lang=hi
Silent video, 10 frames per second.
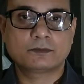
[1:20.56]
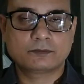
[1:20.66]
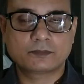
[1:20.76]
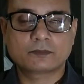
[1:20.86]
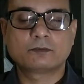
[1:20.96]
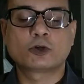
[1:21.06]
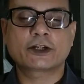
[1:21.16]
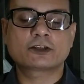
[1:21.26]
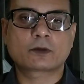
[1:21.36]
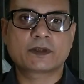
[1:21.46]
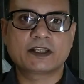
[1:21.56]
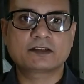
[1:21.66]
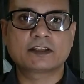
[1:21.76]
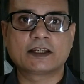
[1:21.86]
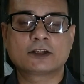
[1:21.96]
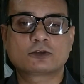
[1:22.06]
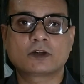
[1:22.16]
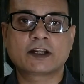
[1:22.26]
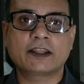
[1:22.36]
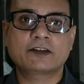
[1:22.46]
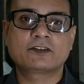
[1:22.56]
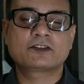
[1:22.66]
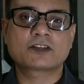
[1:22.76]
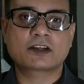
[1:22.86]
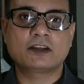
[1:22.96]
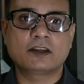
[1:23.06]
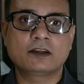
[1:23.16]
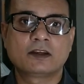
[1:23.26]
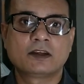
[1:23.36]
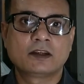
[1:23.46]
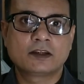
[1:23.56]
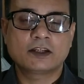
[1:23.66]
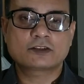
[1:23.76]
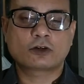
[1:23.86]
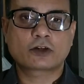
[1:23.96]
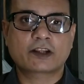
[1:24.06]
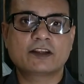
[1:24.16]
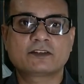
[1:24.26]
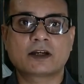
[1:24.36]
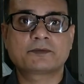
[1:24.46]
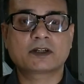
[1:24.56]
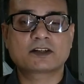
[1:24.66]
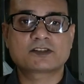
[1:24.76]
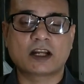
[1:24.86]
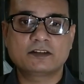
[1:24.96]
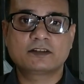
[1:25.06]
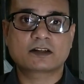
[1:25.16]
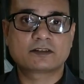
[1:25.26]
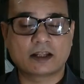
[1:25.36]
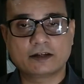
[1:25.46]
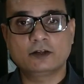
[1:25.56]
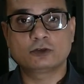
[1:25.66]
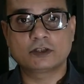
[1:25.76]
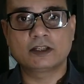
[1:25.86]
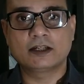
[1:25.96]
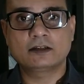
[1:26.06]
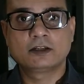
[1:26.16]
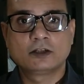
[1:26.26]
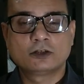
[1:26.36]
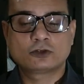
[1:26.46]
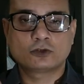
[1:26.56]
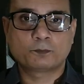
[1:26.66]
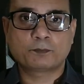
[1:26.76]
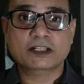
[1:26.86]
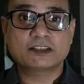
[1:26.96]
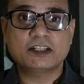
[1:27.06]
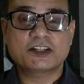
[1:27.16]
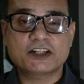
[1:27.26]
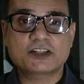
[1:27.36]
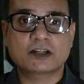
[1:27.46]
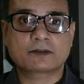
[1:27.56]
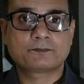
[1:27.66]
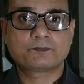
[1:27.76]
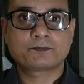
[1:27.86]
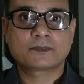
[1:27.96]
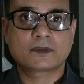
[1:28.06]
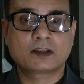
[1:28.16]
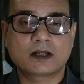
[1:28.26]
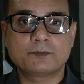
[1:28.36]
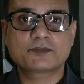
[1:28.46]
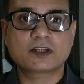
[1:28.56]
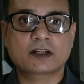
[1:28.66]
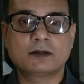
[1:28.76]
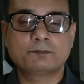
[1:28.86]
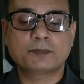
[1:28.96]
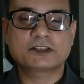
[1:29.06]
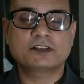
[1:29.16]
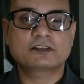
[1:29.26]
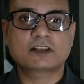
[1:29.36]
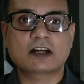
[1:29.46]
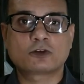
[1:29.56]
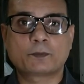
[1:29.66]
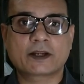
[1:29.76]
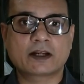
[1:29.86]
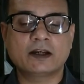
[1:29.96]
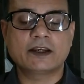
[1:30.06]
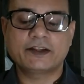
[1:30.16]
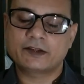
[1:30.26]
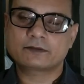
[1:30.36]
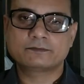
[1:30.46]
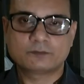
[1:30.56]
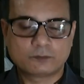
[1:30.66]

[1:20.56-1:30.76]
मोटे तौर पे देखते हैं तो अगर एक शिक्षक की इस ऑर्डर के हिसाब से अगर चालीस हज़ार सैलरी होती है तो प्रति टीचर कम से कम 25 लाख रुपए का एरियर